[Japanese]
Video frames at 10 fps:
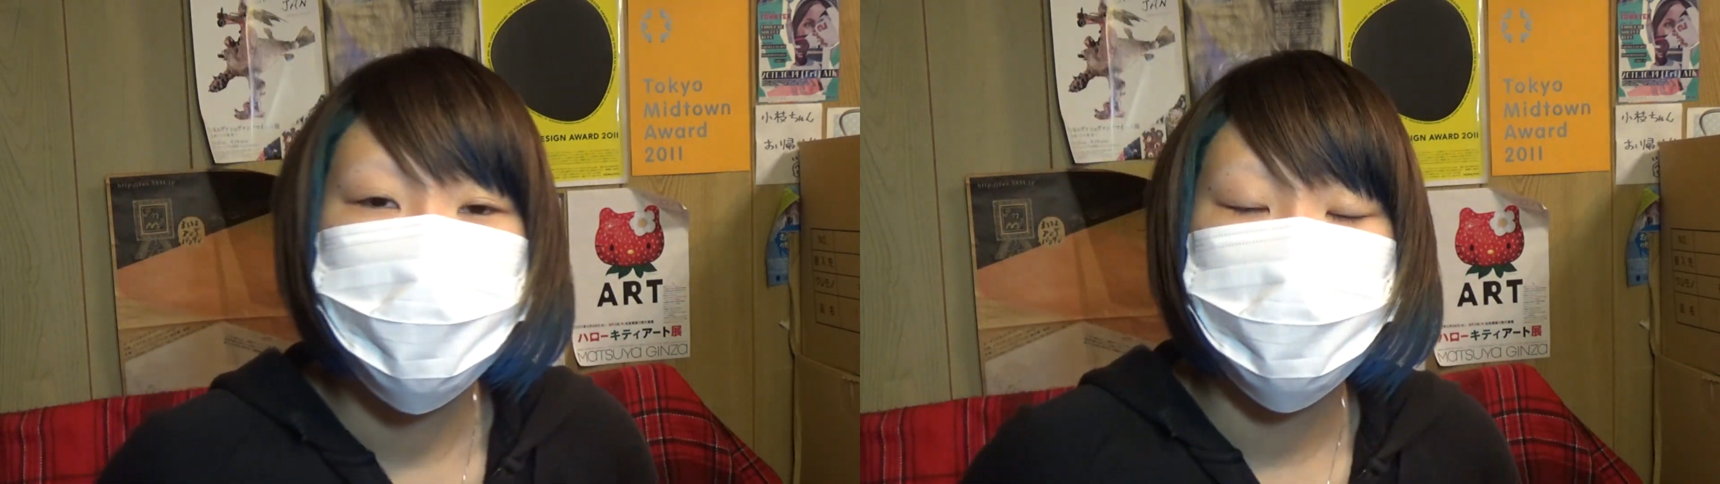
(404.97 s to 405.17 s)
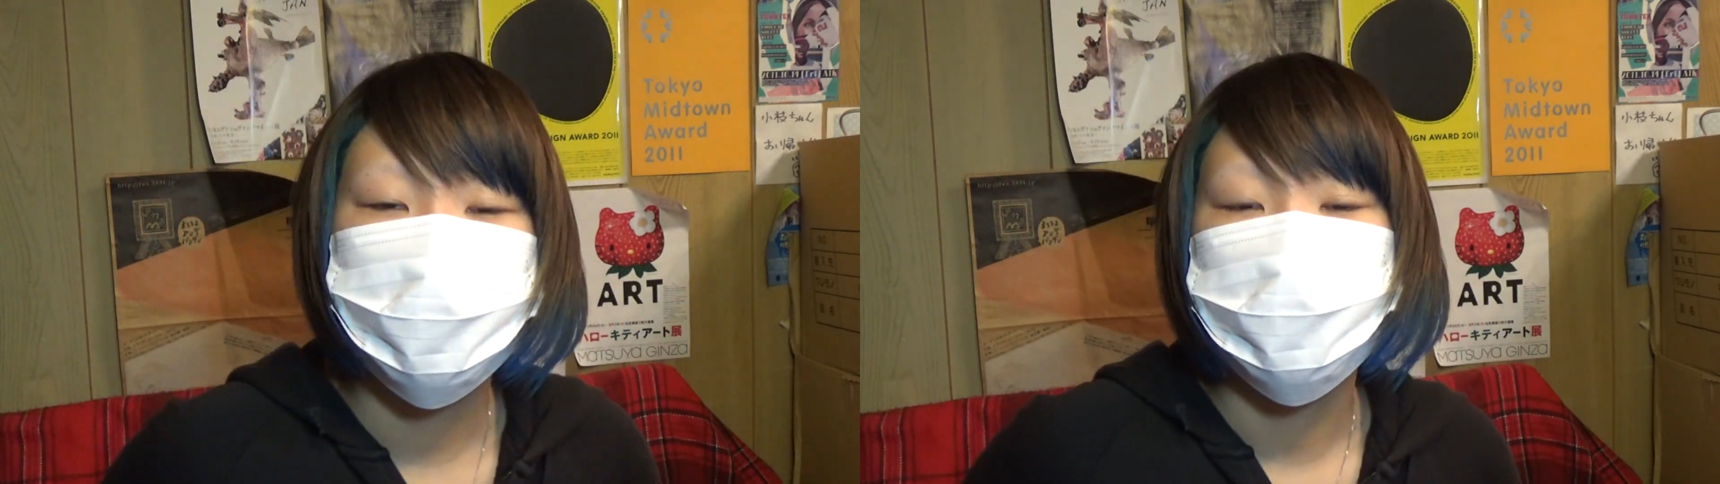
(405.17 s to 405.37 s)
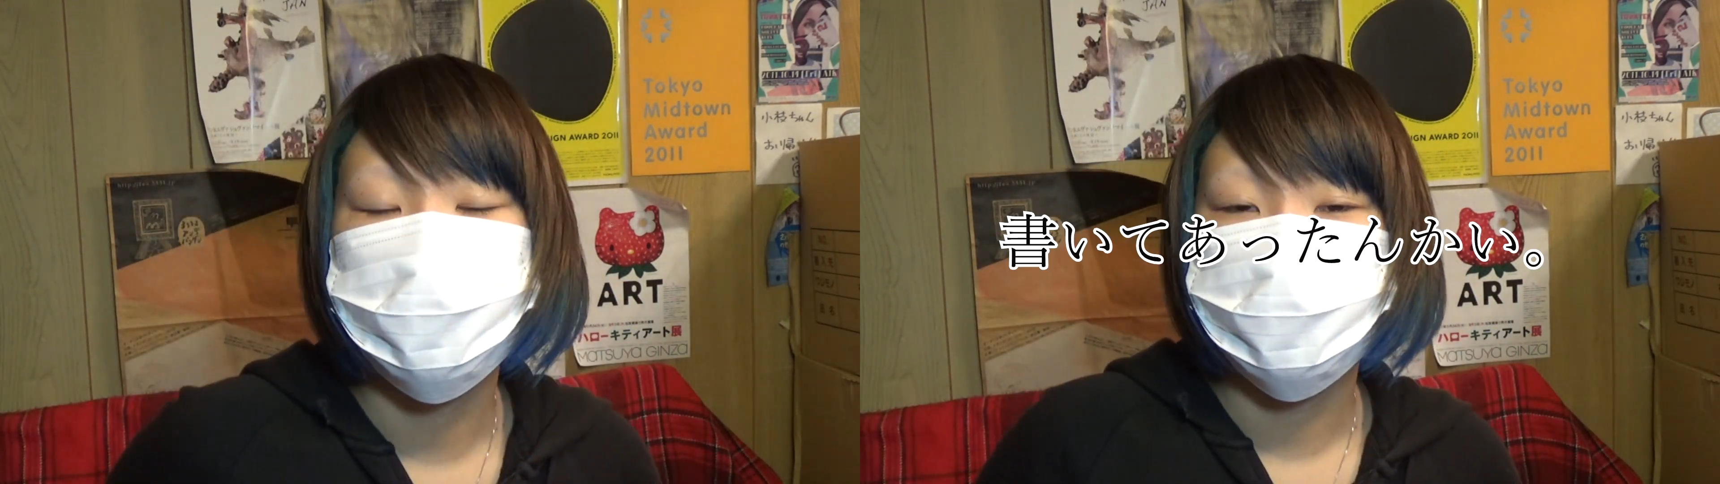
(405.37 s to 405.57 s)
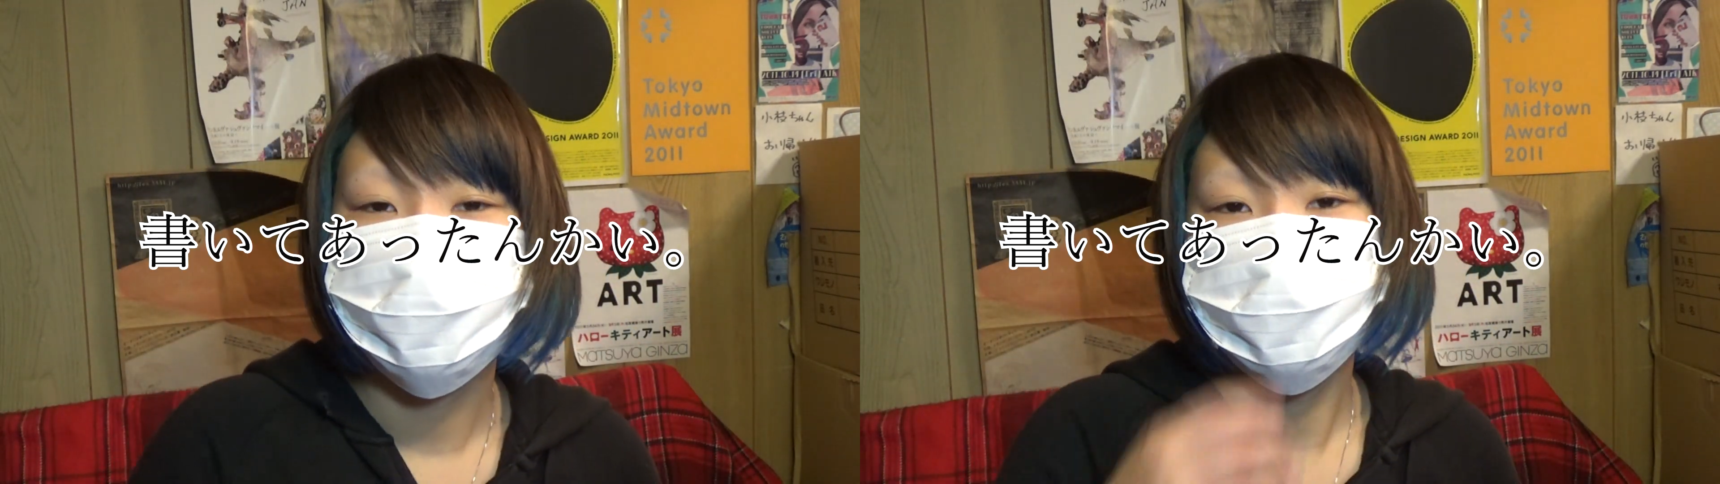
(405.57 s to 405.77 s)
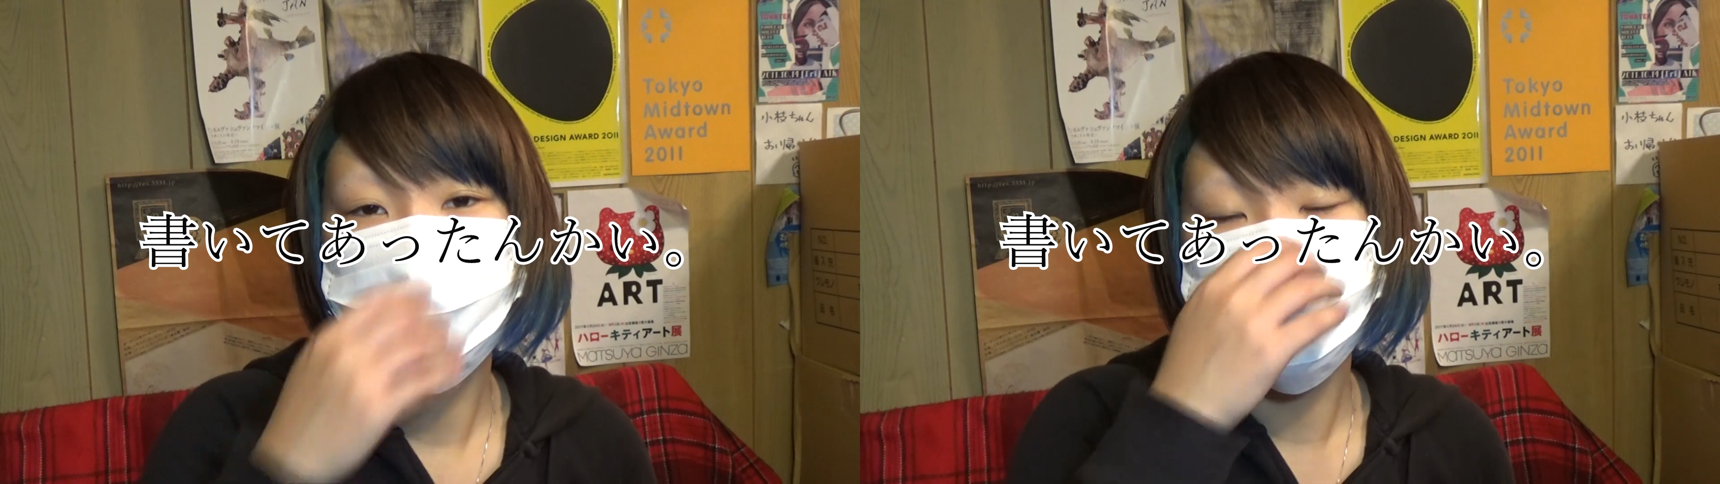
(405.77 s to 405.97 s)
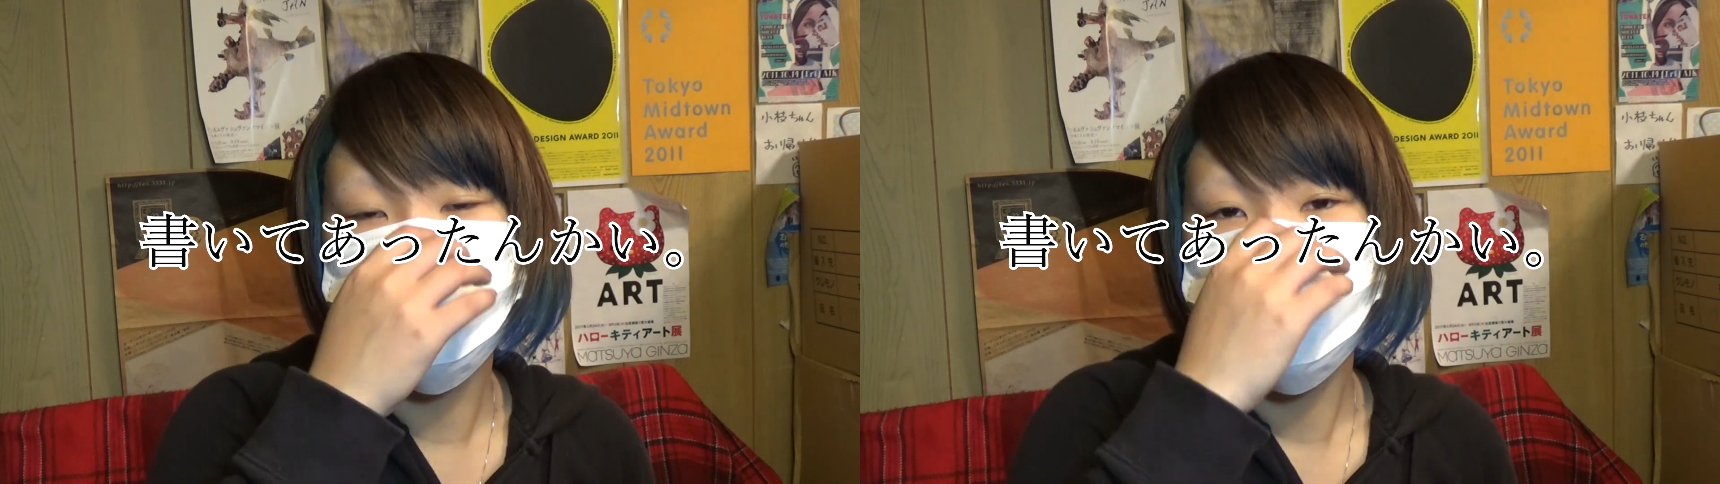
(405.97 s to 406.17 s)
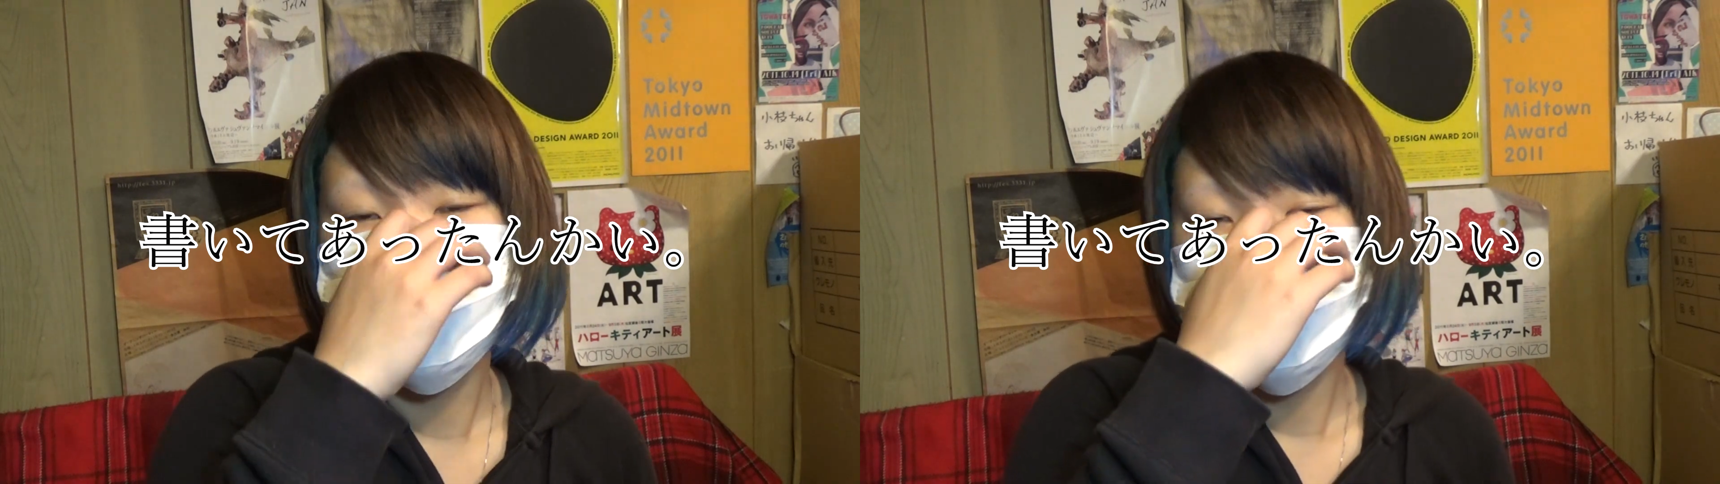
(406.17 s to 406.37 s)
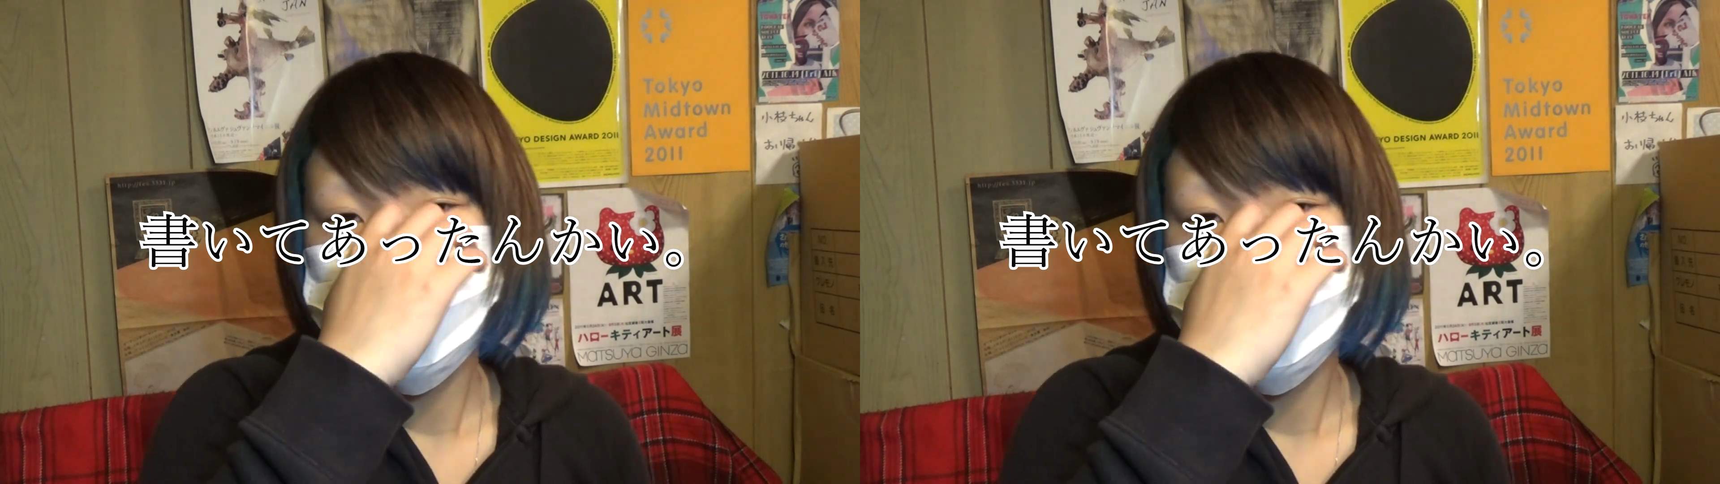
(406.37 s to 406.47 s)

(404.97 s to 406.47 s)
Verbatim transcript: 書いてあるんですけど、ま